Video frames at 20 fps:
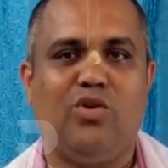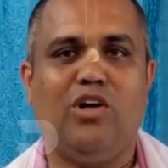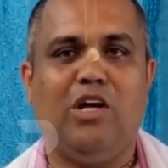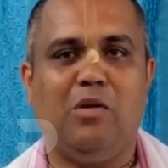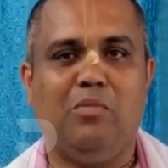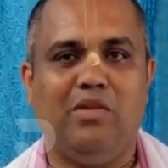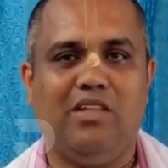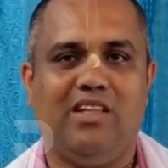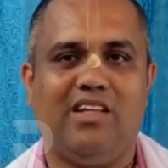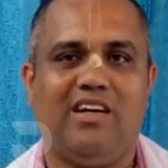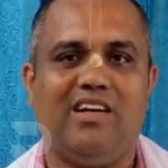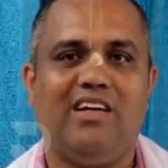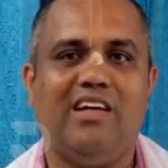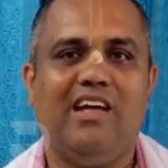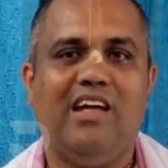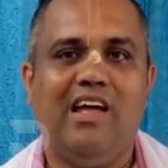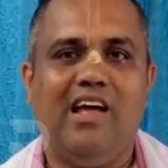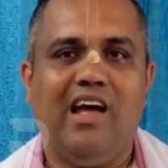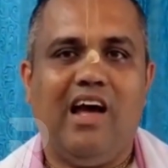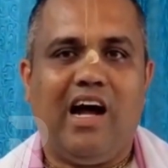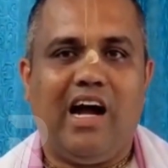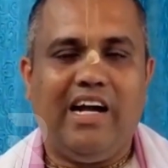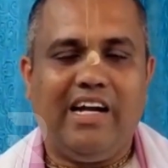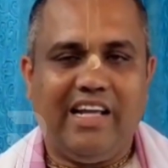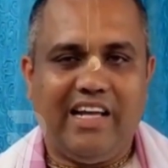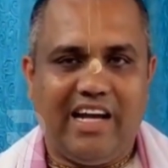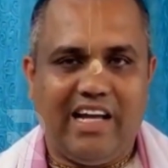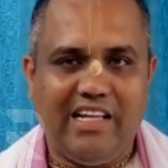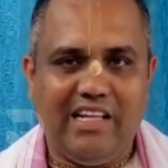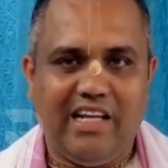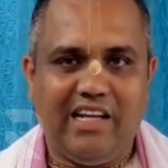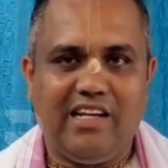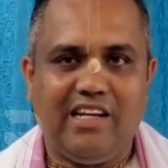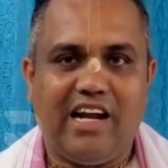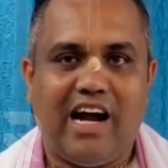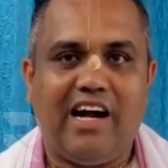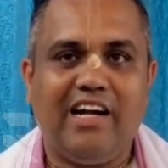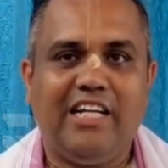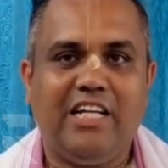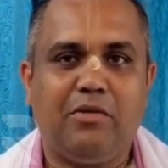రోడ్ల మీద అంటే అది
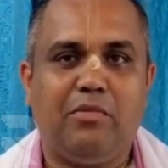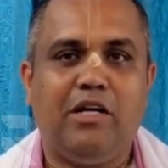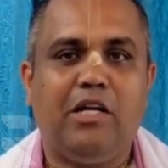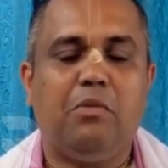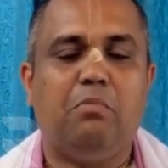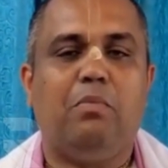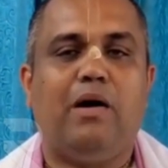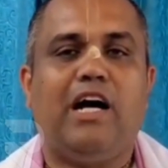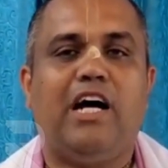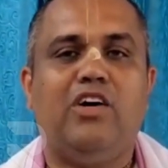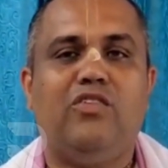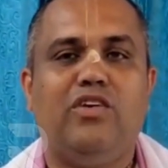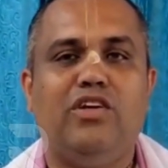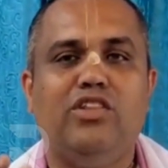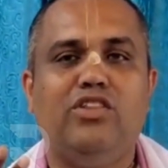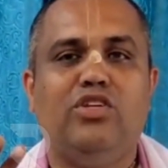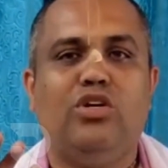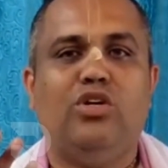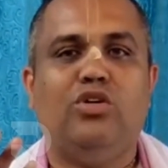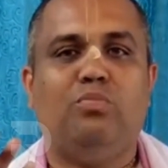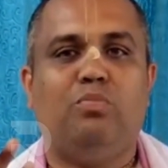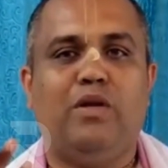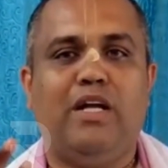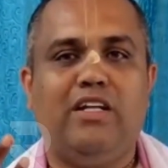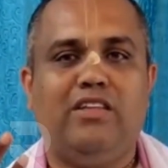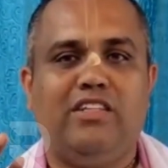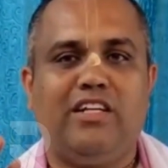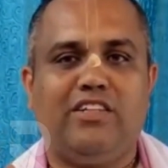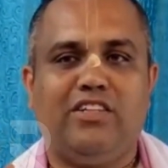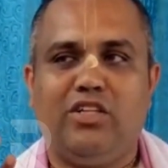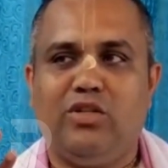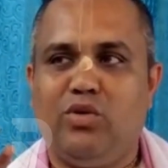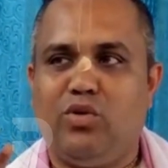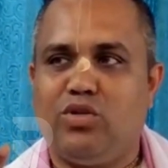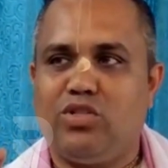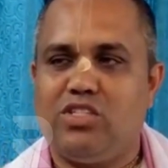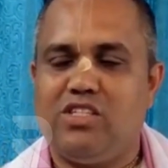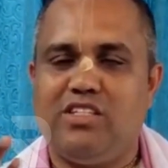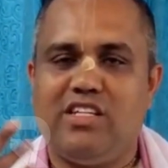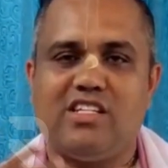నాట్యం అంటే భగవంతుడి ప్రీత్యర్థం
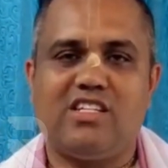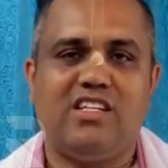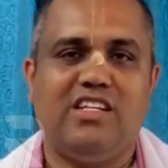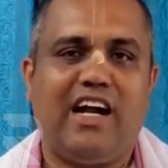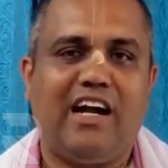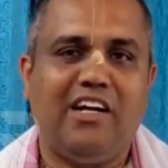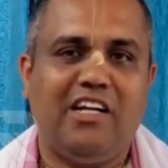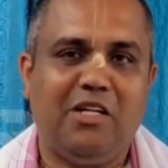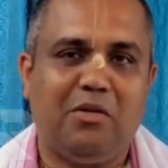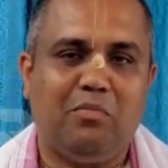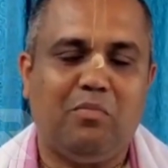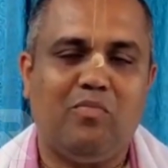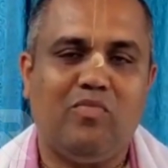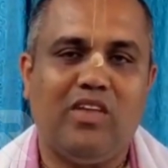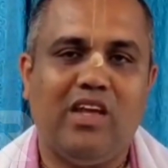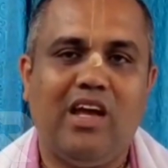కోసం చేసిన నాట్యం